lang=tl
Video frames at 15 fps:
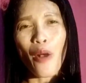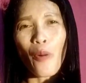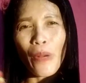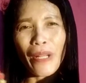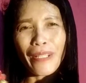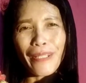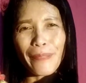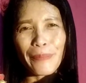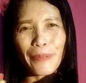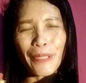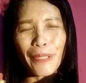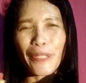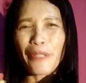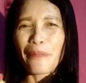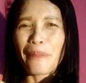huwag na po
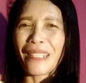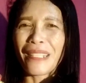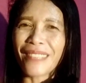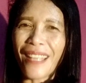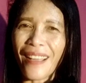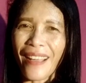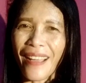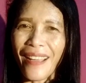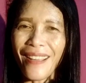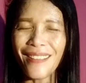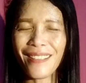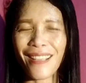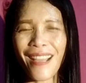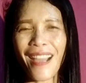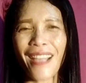kayong
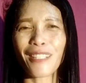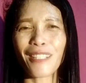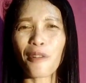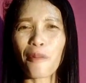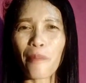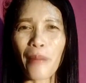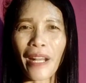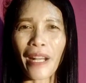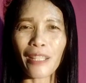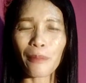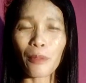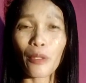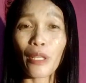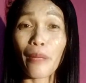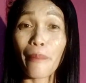magtaka at kung bakit
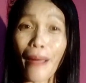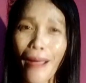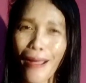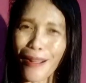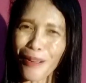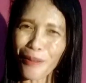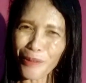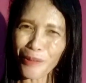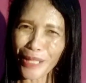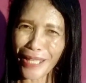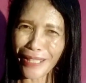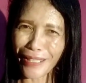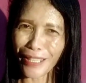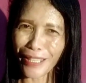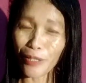po iba ang
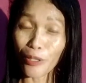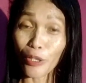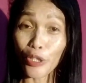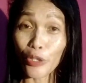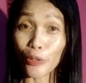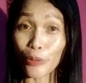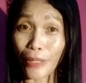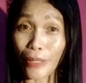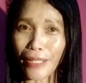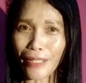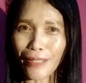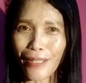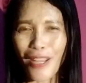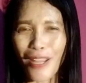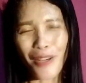kulay ng iyong
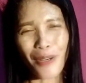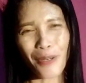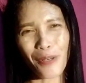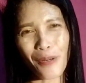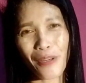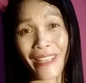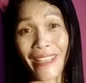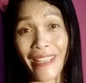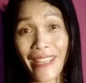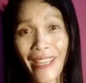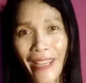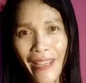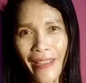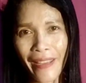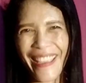urine or
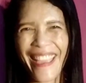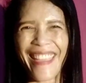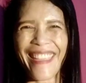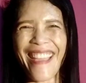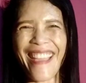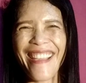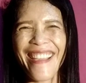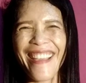ihe. Ayan.